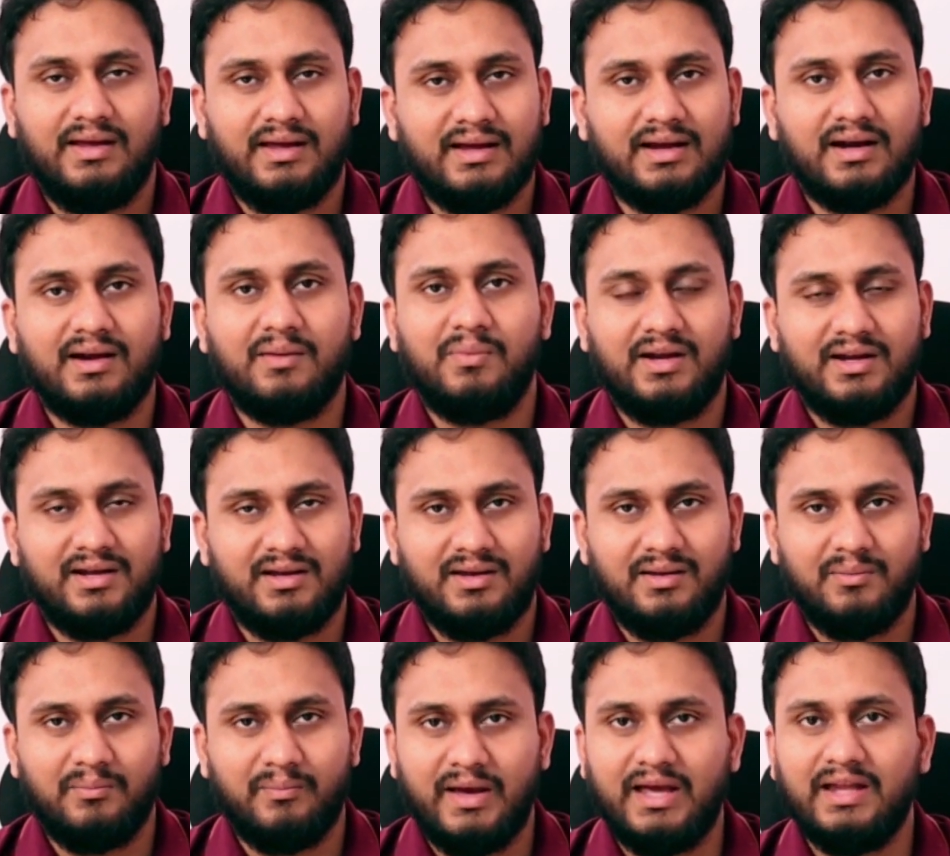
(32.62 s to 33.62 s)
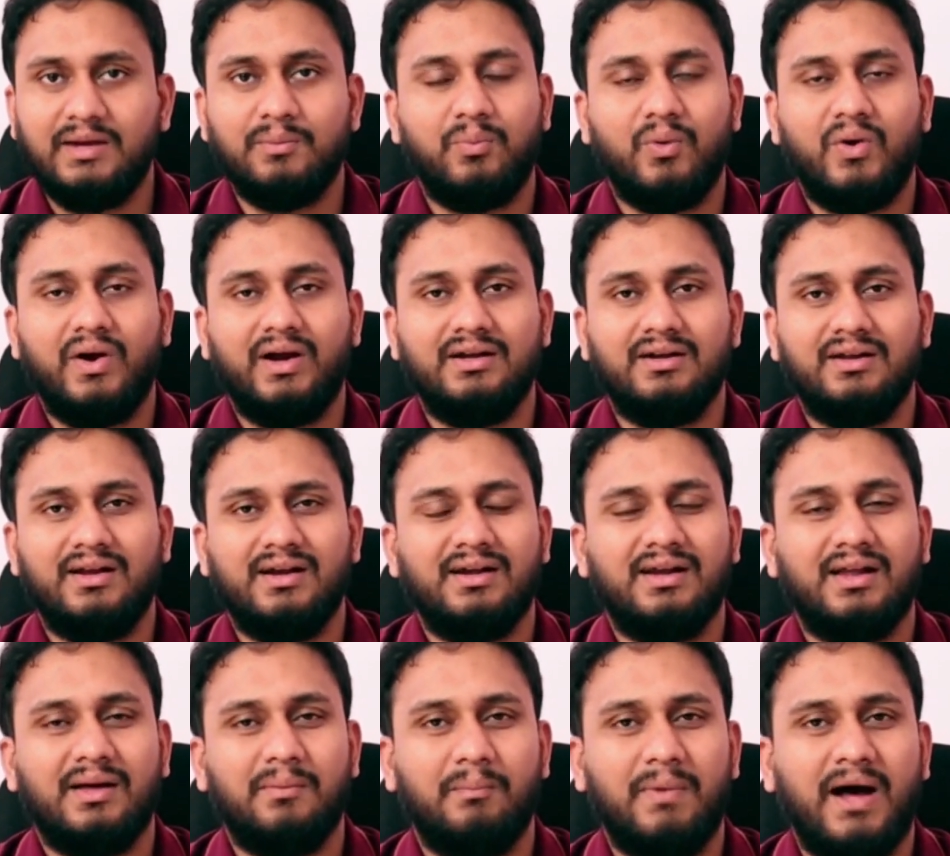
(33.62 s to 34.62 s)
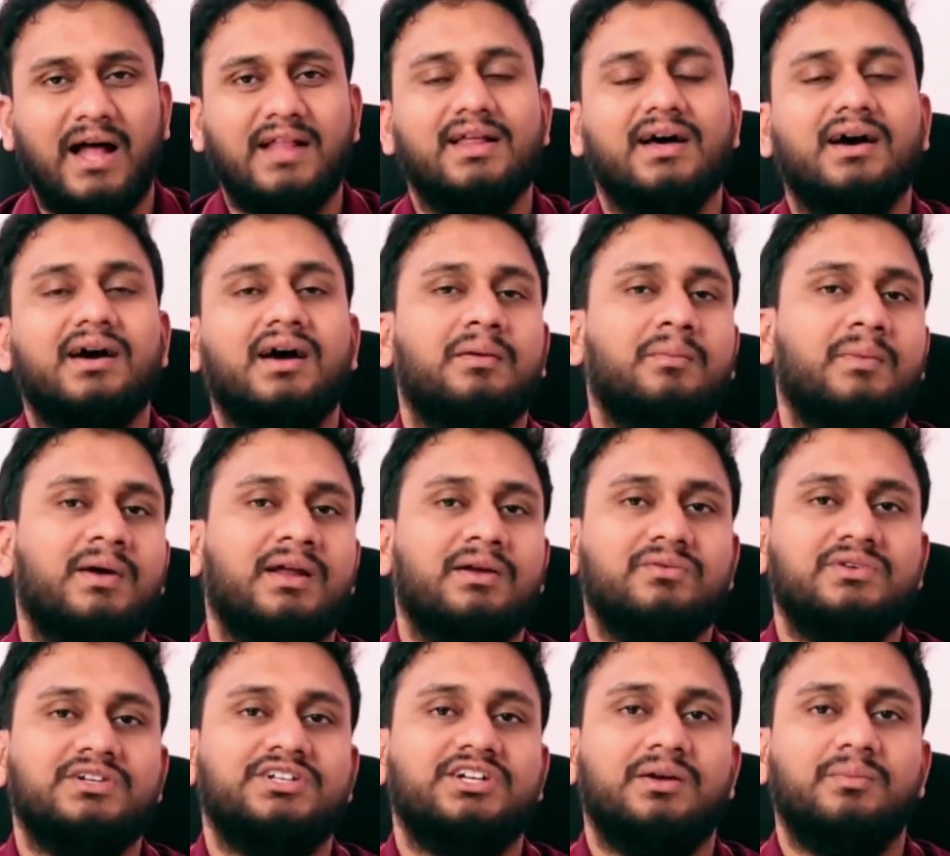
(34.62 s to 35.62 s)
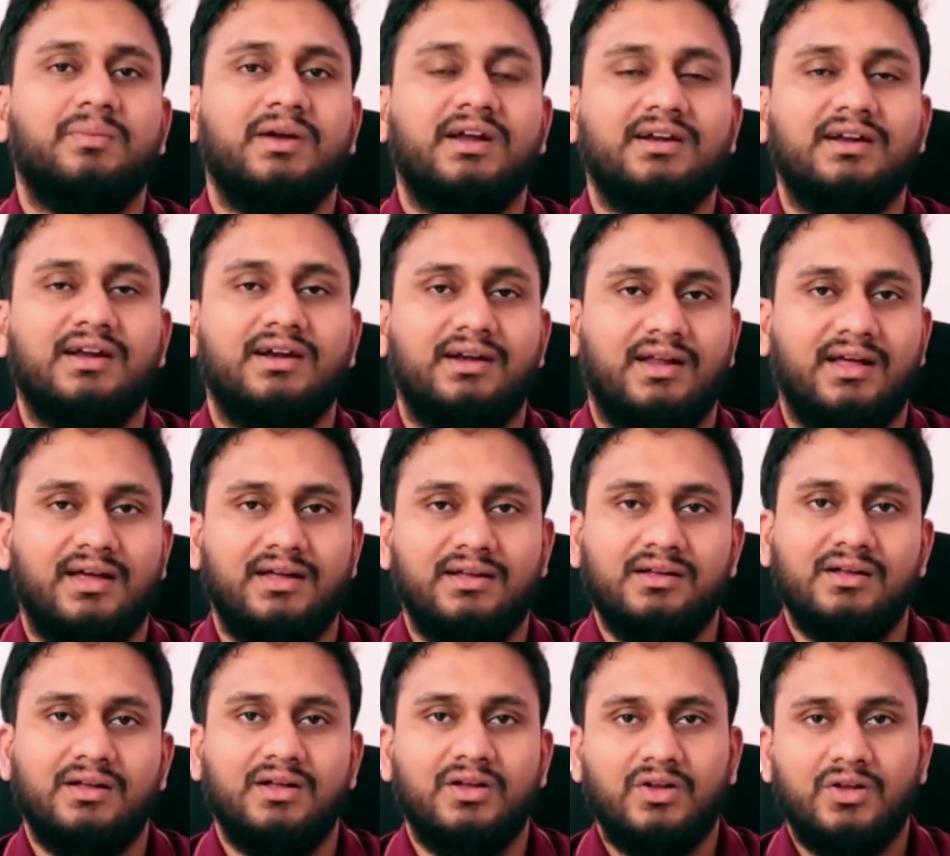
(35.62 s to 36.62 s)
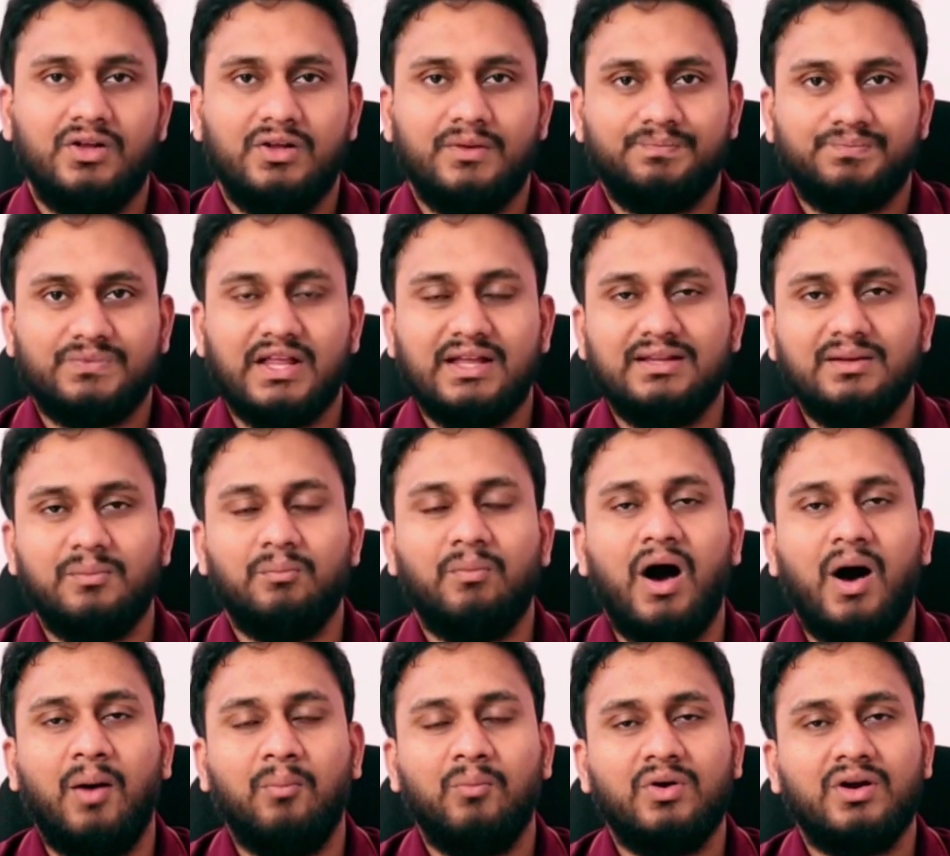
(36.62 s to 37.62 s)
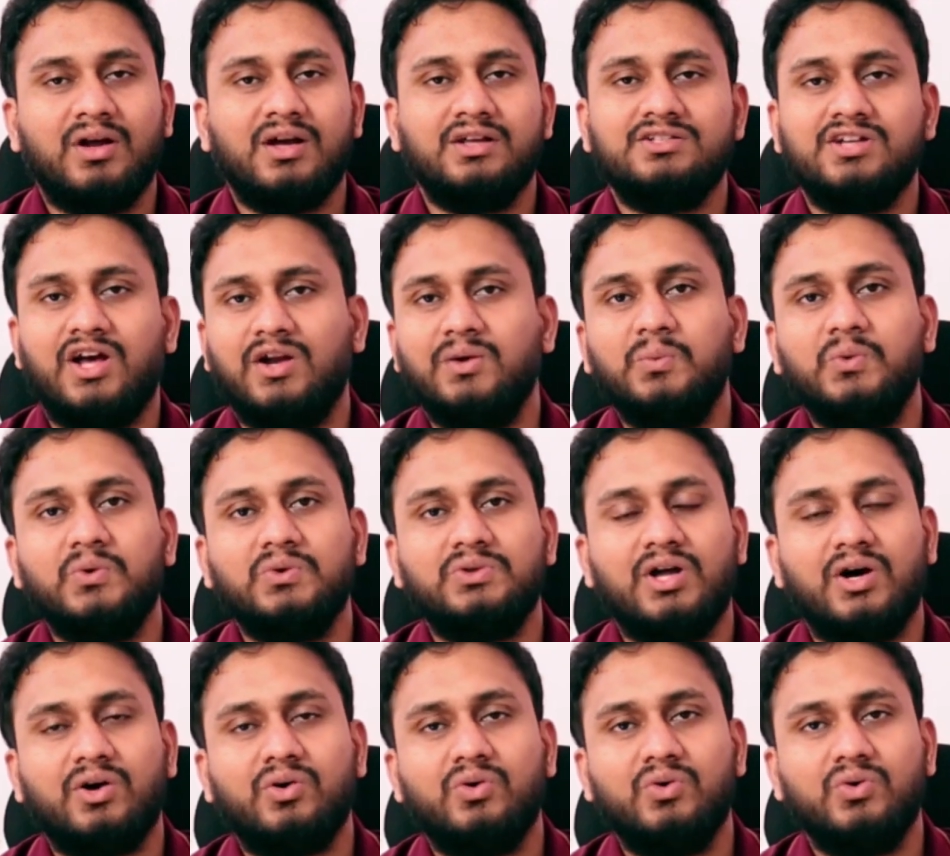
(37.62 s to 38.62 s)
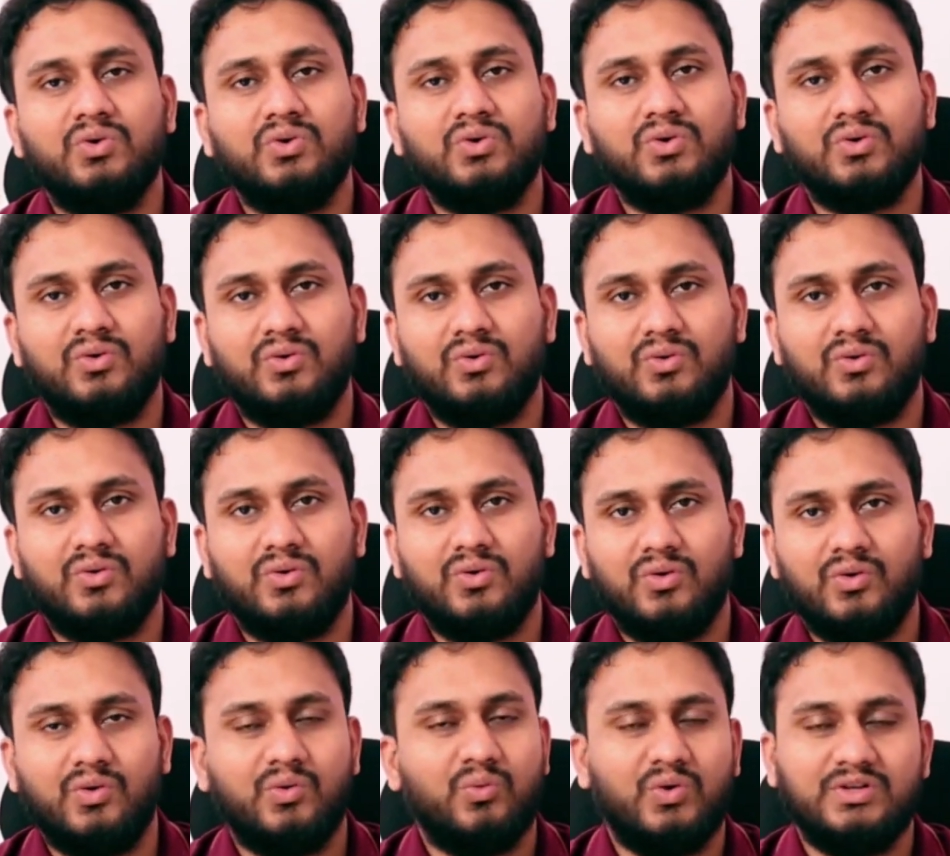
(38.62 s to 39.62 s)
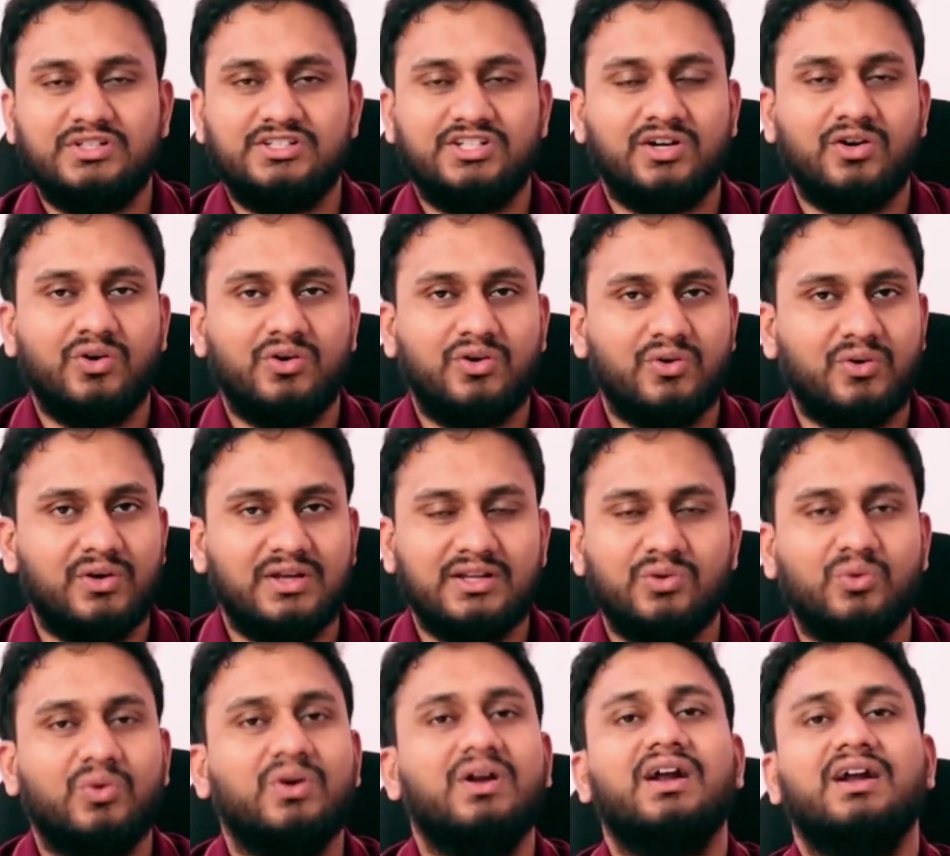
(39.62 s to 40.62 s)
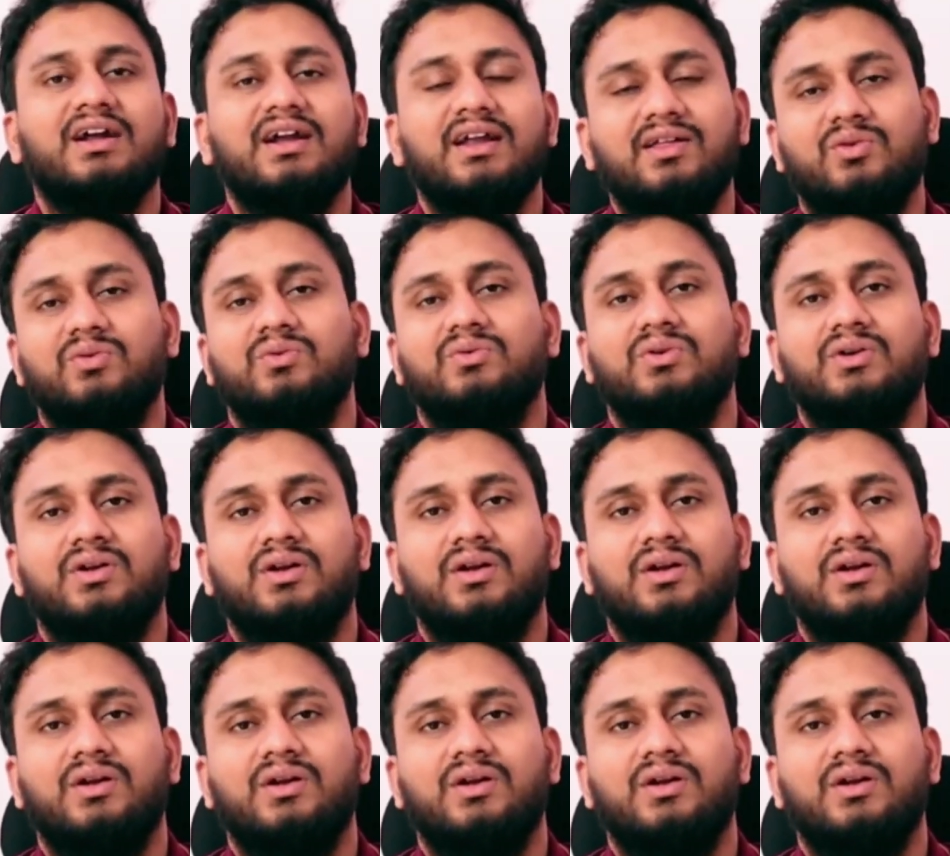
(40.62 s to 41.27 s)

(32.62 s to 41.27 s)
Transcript: ఇక్కడ మనకి మెయిన్ పాయింట్ అండ్ బాధాకరమైన విషయం ఏంటంటే ఇది మామూలుగా జలుబు దగ్గు వచ్చినట్టు ఇది ఉండట్లేదు